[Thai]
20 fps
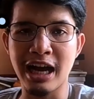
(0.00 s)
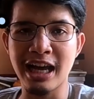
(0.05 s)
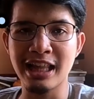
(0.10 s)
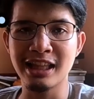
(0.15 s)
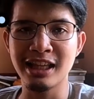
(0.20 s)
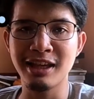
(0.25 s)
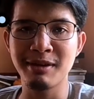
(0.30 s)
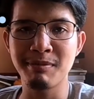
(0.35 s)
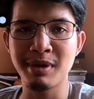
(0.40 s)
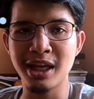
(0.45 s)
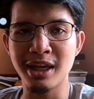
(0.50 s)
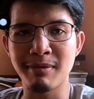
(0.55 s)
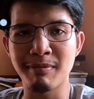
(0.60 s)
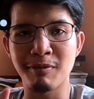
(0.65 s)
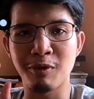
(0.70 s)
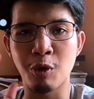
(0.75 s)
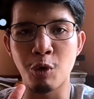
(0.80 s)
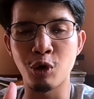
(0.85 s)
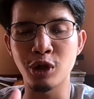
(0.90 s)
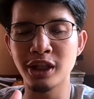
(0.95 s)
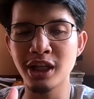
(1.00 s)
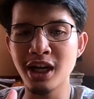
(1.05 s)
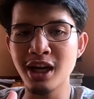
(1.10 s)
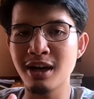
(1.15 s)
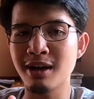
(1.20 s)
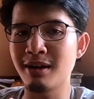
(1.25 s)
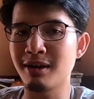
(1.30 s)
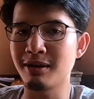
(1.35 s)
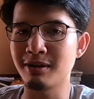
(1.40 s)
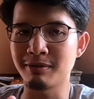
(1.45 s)
การที่มีคนเยอะ
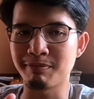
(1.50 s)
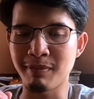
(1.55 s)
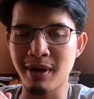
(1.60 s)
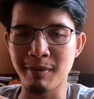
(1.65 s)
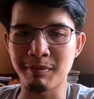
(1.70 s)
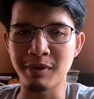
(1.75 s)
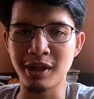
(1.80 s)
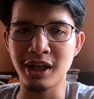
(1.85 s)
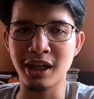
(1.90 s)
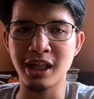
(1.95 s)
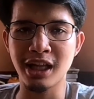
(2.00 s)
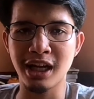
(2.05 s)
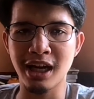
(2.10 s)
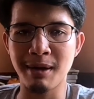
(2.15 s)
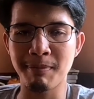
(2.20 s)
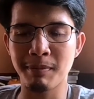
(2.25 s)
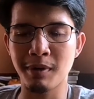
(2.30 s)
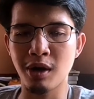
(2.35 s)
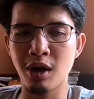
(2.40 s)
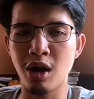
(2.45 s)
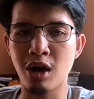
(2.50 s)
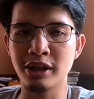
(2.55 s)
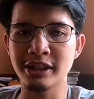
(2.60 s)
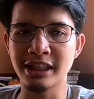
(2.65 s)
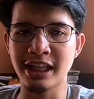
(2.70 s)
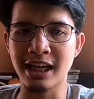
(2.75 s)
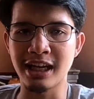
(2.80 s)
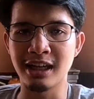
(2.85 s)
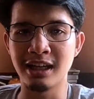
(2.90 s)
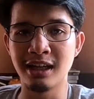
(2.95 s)
แบบนี้นะครับ ก็
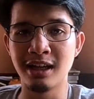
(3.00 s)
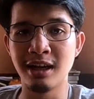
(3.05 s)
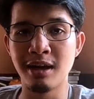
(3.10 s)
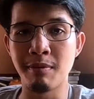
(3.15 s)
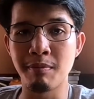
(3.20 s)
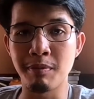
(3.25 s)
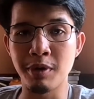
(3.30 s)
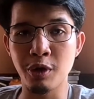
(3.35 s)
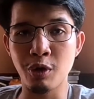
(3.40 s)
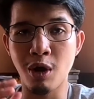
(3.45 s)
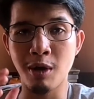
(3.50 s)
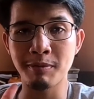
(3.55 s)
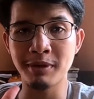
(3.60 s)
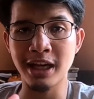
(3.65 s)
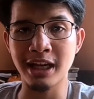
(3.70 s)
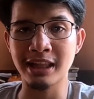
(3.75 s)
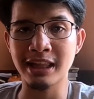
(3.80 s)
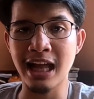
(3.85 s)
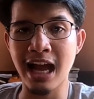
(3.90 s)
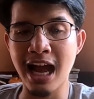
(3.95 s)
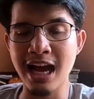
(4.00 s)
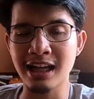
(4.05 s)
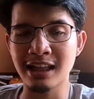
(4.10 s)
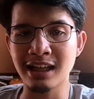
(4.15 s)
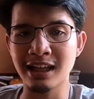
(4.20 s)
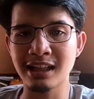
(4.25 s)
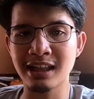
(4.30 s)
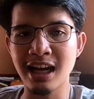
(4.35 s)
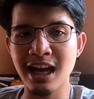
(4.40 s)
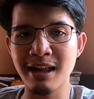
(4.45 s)
จะมีความแตกต่าง
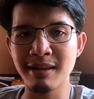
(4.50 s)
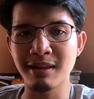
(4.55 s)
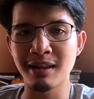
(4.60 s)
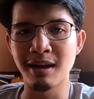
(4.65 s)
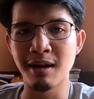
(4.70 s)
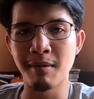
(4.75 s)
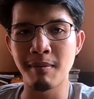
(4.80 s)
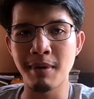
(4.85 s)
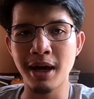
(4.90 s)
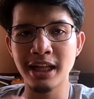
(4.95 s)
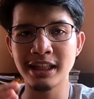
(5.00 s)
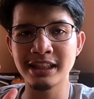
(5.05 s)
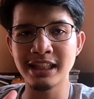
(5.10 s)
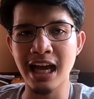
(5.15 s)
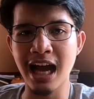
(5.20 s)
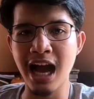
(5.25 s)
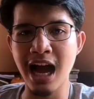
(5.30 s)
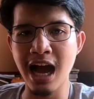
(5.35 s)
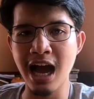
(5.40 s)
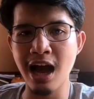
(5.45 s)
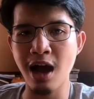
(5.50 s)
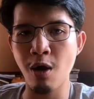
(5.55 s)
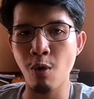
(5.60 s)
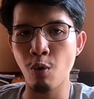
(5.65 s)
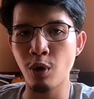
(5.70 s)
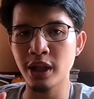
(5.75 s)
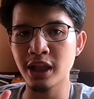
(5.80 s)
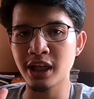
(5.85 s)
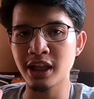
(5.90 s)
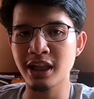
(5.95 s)
ทั้งด้านภาษา
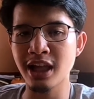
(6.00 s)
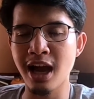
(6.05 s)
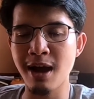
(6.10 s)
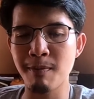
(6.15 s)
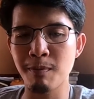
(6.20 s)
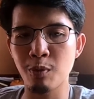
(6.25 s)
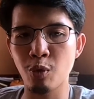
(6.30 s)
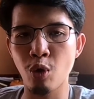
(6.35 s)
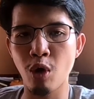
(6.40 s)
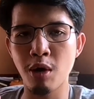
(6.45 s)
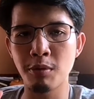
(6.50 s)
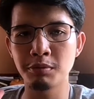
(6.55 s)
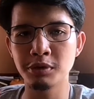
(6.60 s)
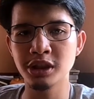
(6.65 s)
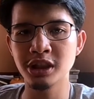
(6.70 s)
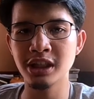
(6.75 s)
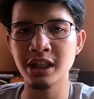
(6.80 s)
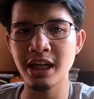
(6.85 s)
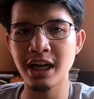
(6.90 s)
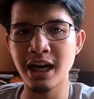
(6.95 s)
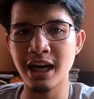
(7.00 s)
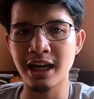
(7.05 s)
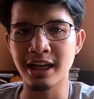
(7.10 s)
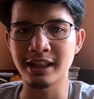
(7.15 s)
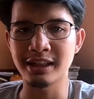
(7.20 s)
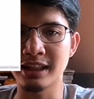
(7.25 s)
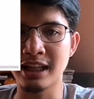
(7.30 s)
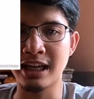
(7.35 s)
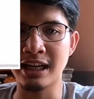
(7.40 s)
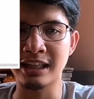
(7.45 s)
วัฒนธรรมความเชื่อ
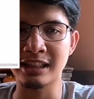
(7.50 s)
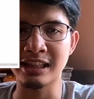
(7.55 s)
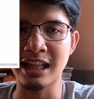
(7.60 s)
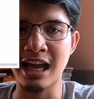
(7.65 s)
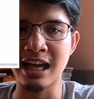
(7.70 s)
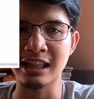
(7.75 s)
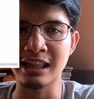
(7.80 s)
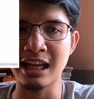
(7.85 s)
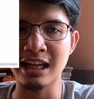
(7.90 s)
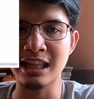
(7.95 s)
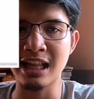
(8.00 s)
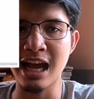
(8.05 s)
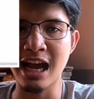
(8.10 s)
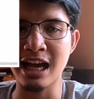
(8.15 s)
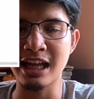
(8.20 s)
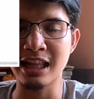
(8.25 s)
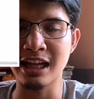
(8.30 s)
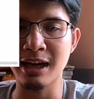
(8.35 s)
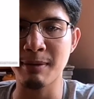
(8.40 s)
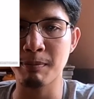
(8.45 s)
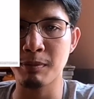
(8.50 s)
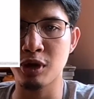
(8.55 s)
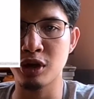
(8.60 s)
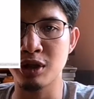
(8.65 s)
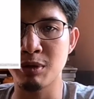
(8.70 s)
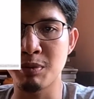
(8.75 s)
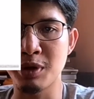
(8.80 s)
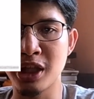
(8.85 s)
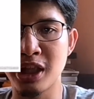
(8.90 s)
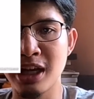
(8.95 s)
ต่าง ๆ นานานะครับ ก็
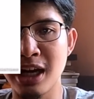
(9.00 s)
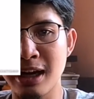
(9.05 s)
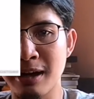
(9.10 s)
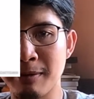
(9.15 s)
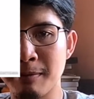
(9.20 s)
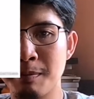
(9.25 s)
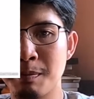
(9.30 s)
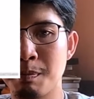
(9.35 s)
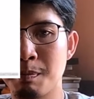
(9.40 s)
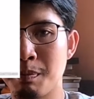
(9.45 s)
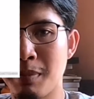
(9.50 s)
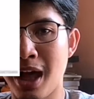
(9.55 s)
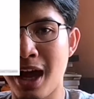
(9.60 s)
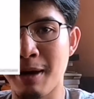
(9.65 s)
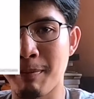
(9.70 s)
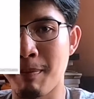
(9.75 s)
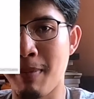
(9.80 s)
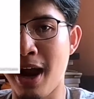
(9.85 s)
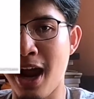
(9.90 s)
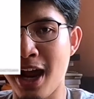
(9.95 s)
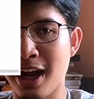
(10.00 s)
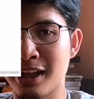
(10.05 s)
จะมีเรื่องแปล